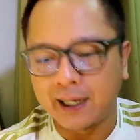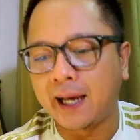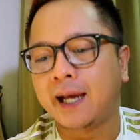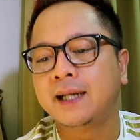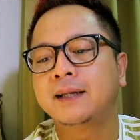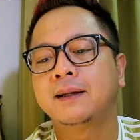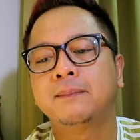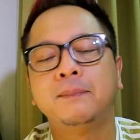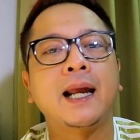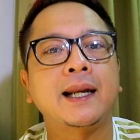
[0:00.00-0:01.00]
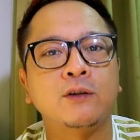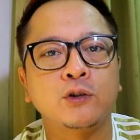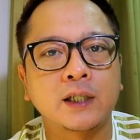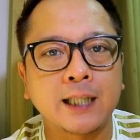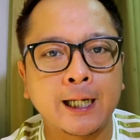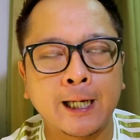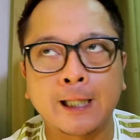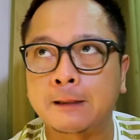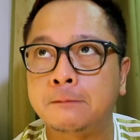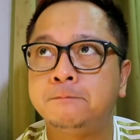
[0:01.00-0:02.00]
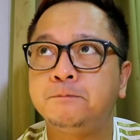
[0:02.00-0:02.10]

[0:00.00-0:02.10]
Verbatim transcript: Nah ini menarik untuk kita lihat